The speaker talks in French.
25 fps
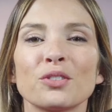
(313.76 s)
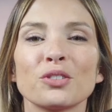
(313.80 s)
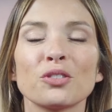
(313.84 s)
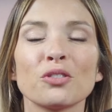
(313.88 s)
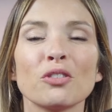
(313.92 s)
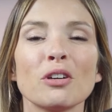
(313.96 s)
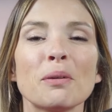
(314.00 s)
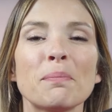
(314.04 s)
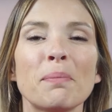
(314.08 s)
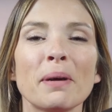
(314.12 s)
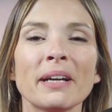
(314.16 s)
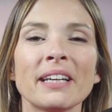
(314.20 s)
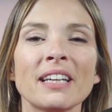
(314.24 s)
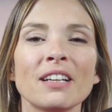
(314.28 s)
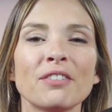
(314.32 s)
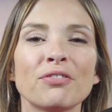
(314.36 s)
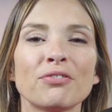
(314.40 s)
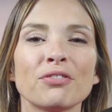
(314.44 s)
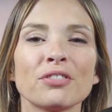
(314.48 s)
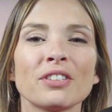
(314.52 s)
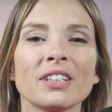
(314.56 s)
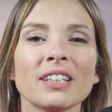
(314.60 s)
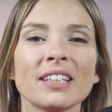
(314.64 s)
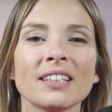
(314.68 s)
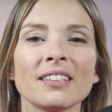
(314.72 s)
vous trouvez pas qu'il
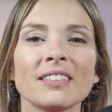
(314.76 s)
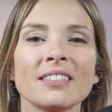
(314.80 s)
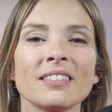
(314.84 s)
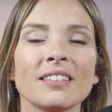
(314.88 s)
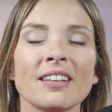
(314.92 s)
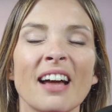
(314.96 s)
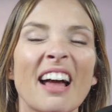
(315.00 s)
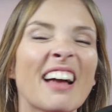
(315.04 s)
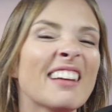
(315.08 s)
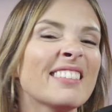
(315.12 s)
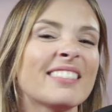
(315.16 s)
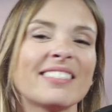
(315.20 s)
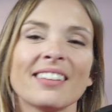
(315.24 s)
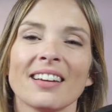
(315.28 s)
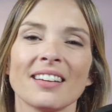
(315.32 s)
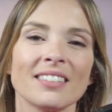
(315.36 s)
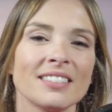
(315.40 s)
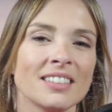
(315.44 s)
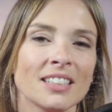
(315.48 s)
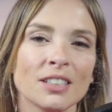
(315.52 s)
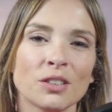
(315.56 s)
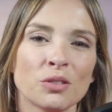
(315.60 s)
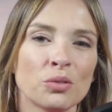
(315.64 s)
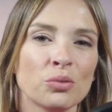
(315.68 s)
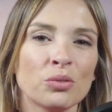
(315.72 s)
faudrait
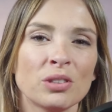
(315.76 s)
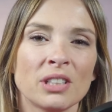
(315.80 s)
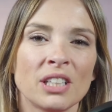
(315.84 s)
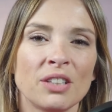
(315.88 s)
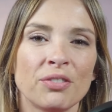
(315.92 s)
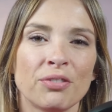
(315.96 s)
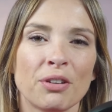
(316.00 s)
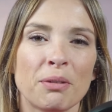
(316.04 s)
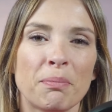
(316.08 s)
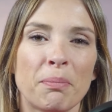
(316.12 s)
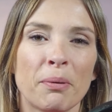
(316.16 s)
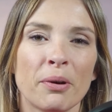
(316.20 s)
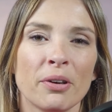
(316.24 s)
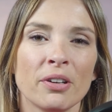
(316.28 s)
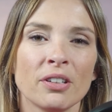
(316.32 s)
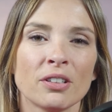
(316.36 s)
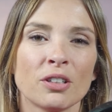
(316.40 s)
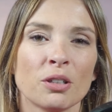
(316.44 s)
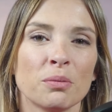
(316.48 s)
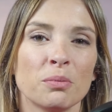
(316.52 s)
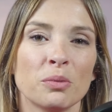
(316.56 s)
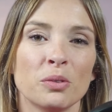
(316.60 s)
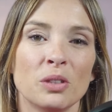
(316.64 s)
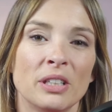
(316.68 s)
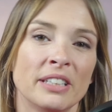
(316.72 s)
interdire tout ce qui fait peur,
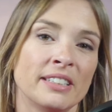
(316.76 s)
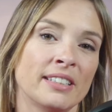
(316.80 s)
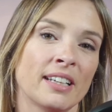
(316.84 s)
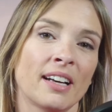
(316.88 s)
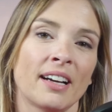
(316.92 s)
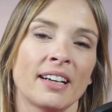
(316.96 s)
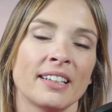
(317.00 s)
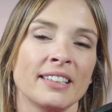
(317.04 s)
comme les